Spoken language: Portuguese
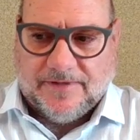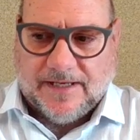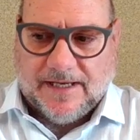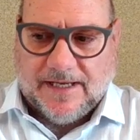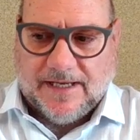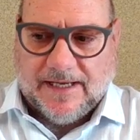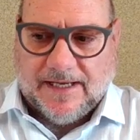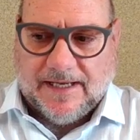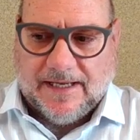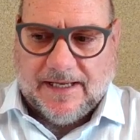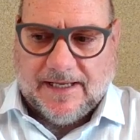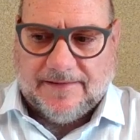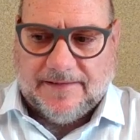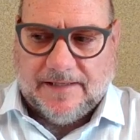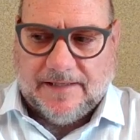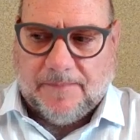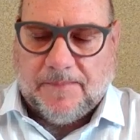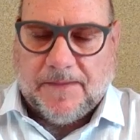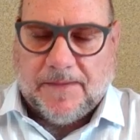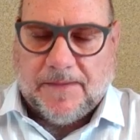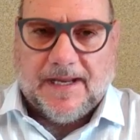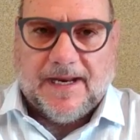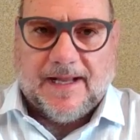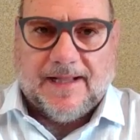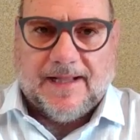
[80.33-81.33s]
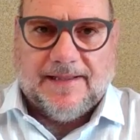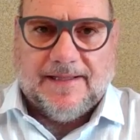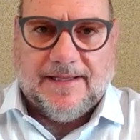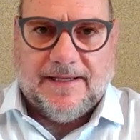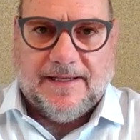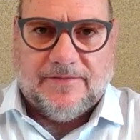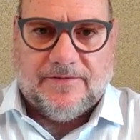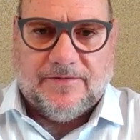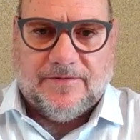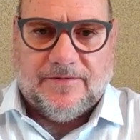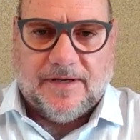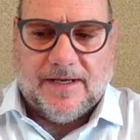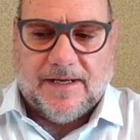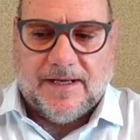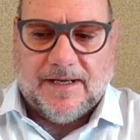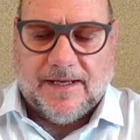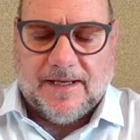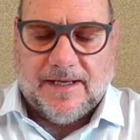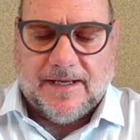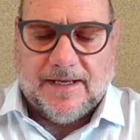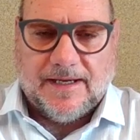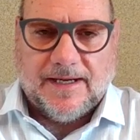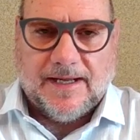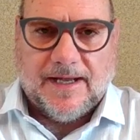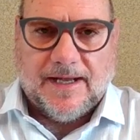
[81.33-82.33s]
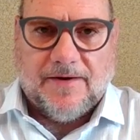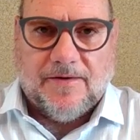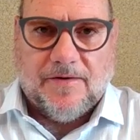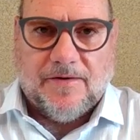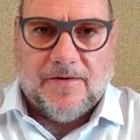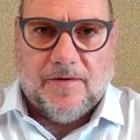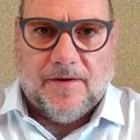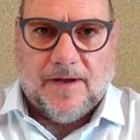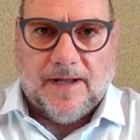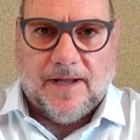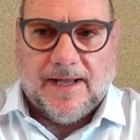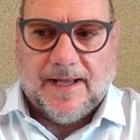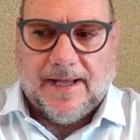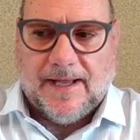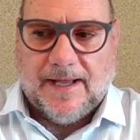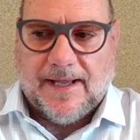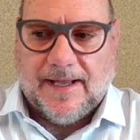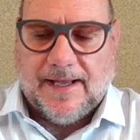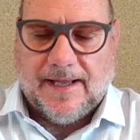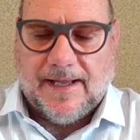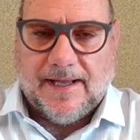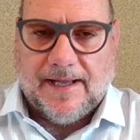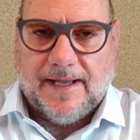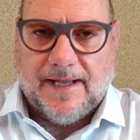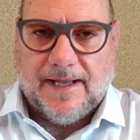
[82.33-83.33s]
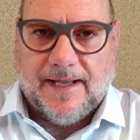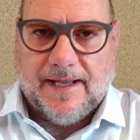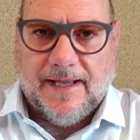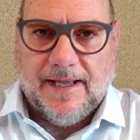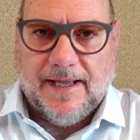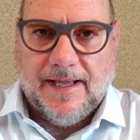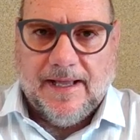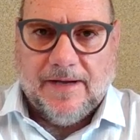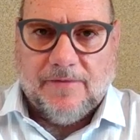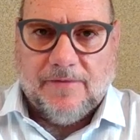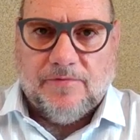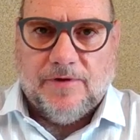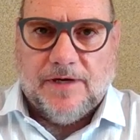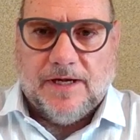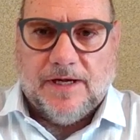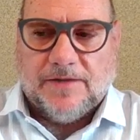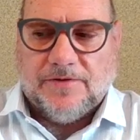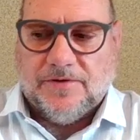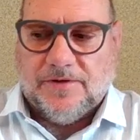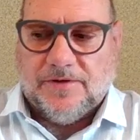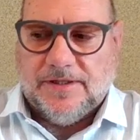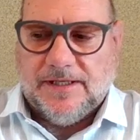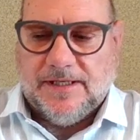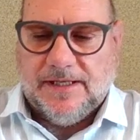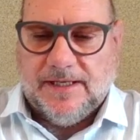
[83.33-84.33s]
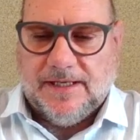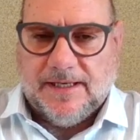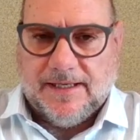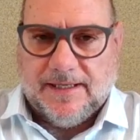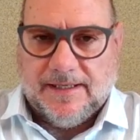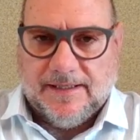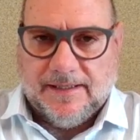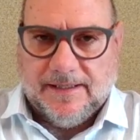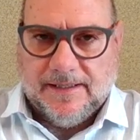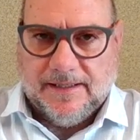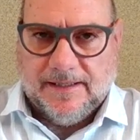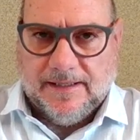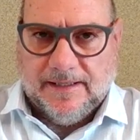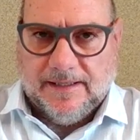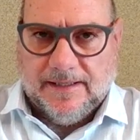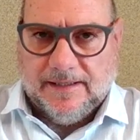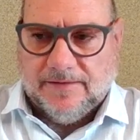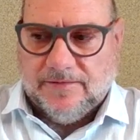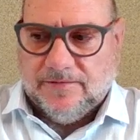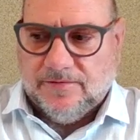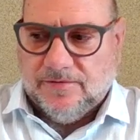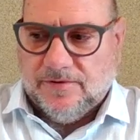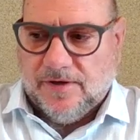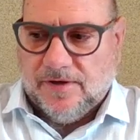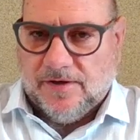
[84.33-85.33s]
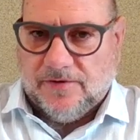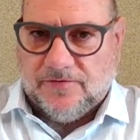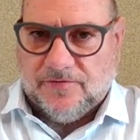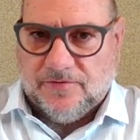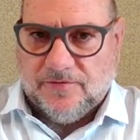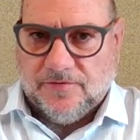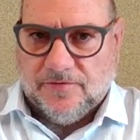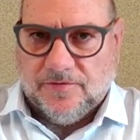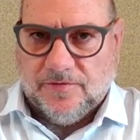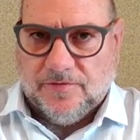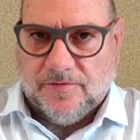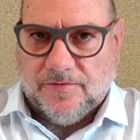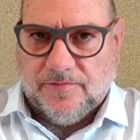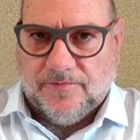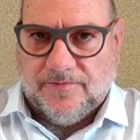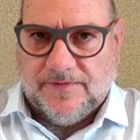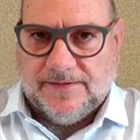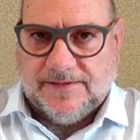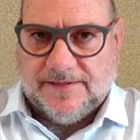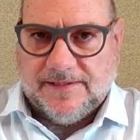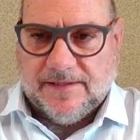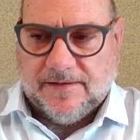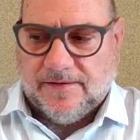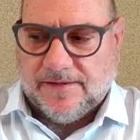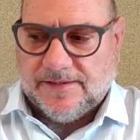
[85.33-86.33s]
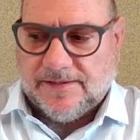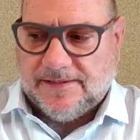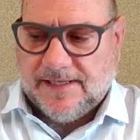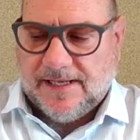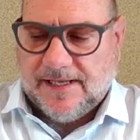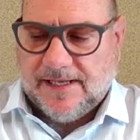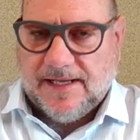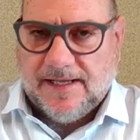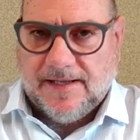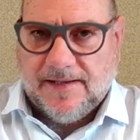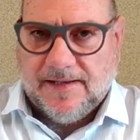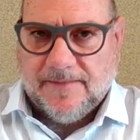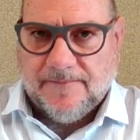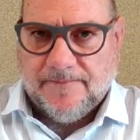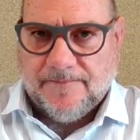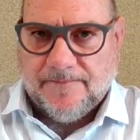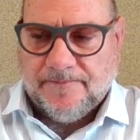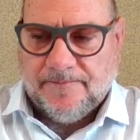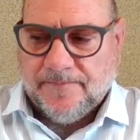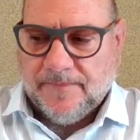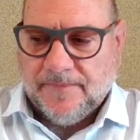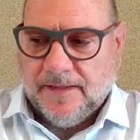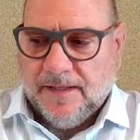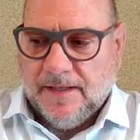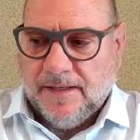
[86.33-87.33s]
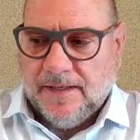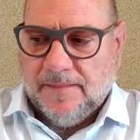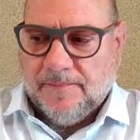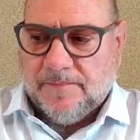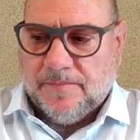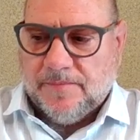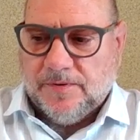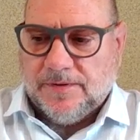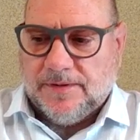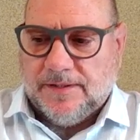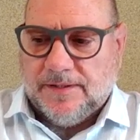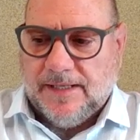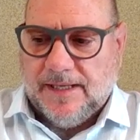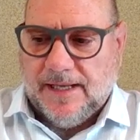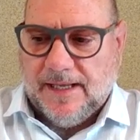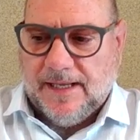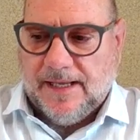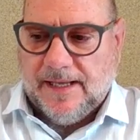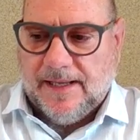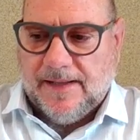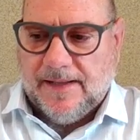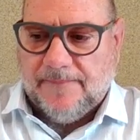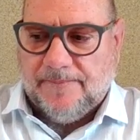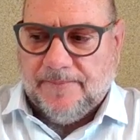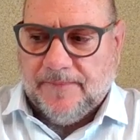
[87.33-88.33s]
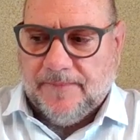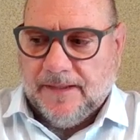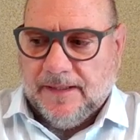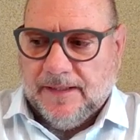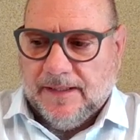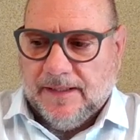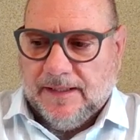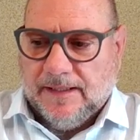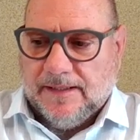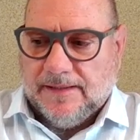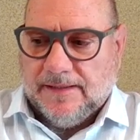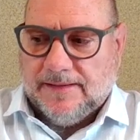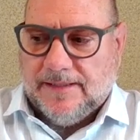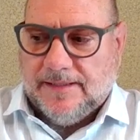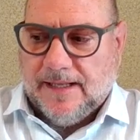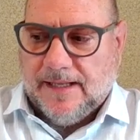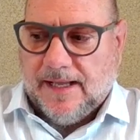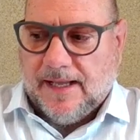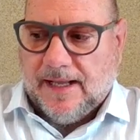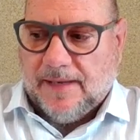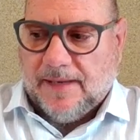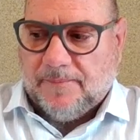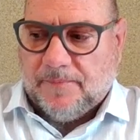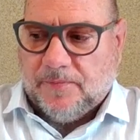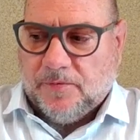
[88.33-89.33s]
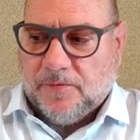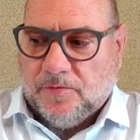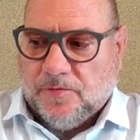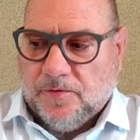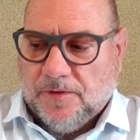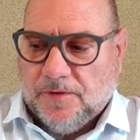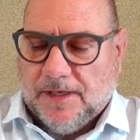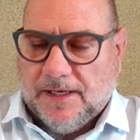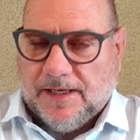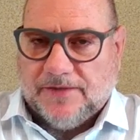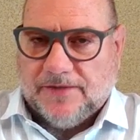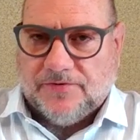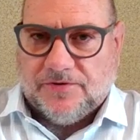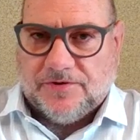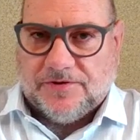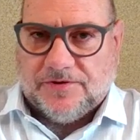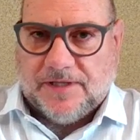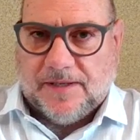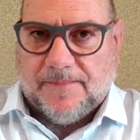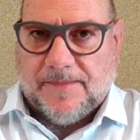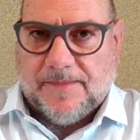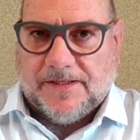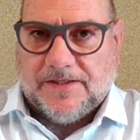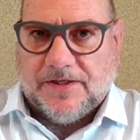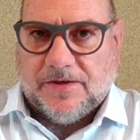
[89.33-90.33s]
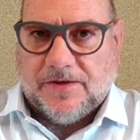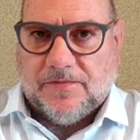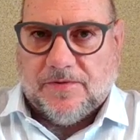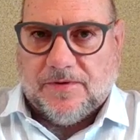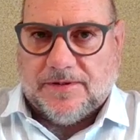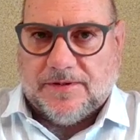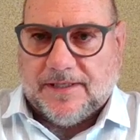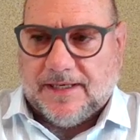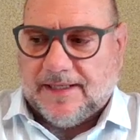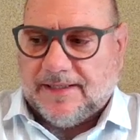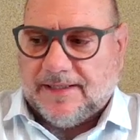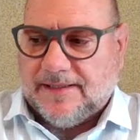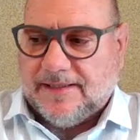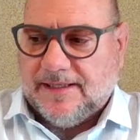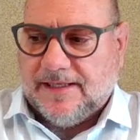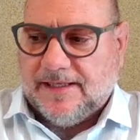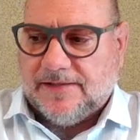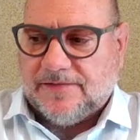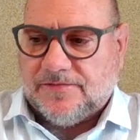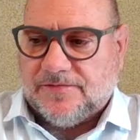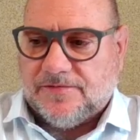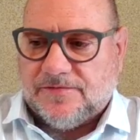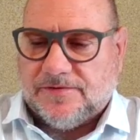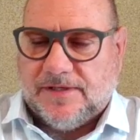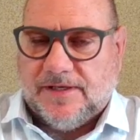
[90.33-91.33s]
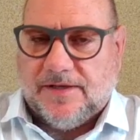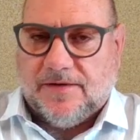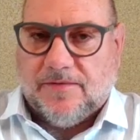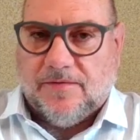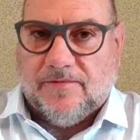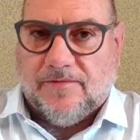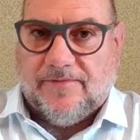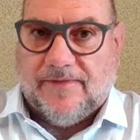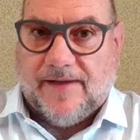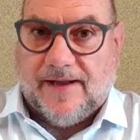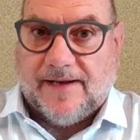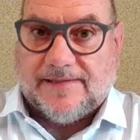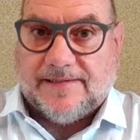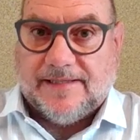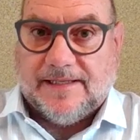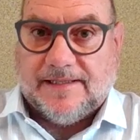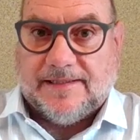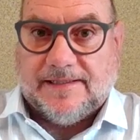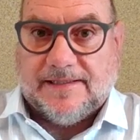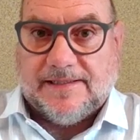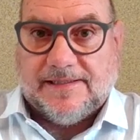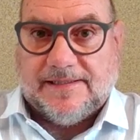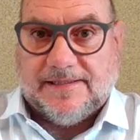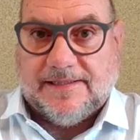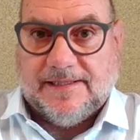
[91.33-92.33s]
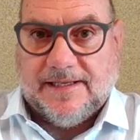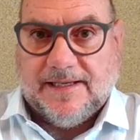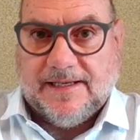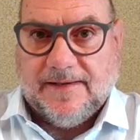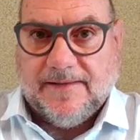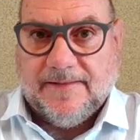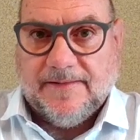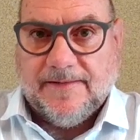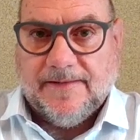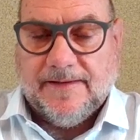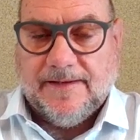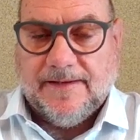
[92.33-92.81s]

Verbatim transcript: Ah, sempre agradeço a Carol a, a, a curadoria do nosso Visão ACI, porque ela procura justamente encontrar textos que conversem entre si